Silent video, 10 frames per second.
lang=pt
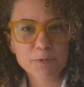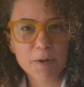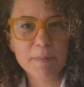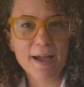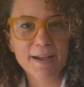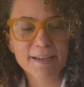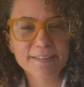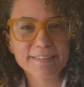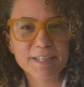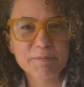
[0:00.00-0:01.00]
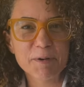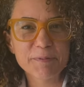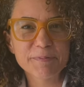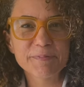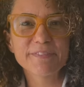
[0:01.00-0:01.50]
marca, tá bom?
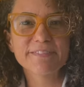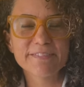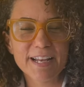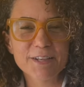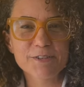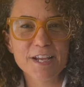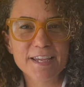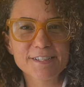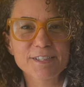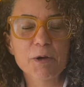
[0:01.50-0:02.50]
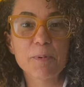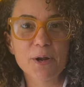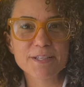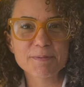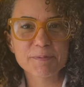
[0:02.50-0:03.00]
Valeu, gente, até o
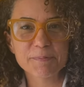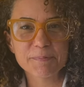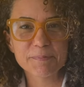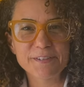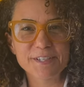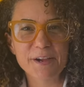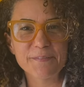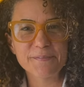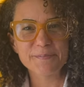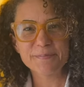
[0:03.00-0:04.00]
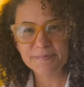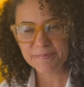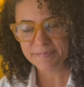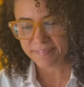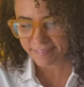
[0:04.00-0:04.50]
próximo.
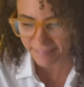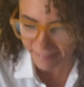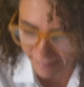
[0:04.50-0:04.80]
Esse foi